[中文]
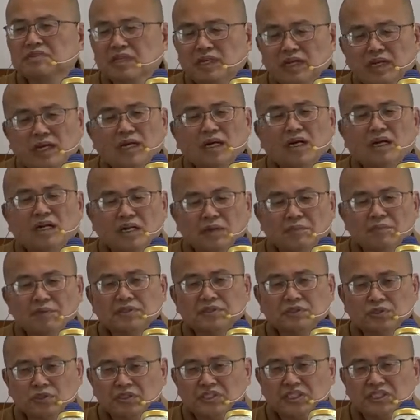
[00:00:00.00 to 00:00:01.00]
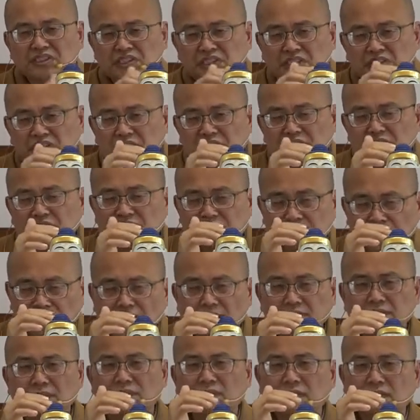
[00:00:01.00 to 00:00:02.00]
啊，那么就渐渐渐渐这
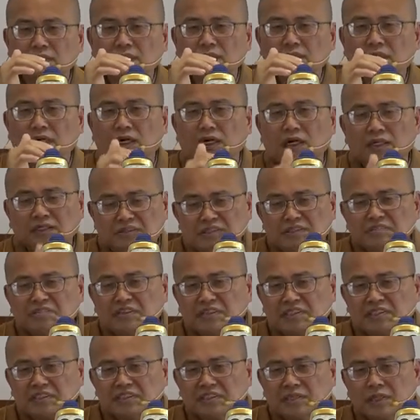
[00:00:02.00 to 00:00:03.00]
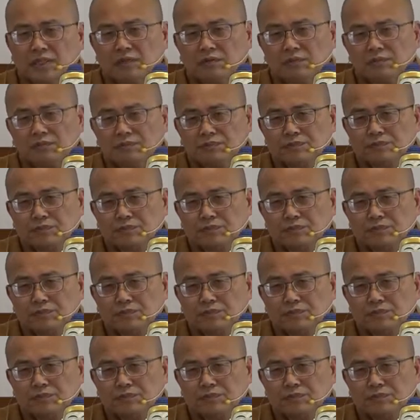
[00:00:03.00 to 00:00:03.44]
样，啊，你会发现到